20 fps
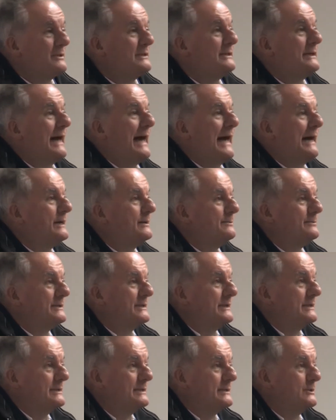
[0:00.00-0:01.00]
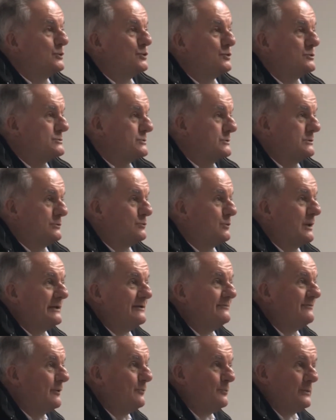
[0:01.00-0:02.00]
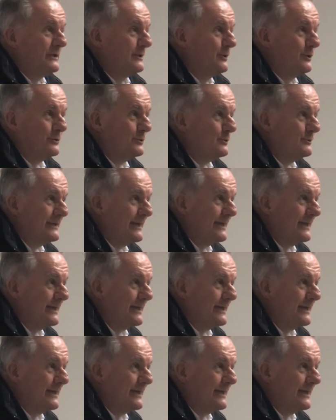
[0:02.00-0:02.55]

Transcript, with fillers: che così eh, gentilmente ha deciso di,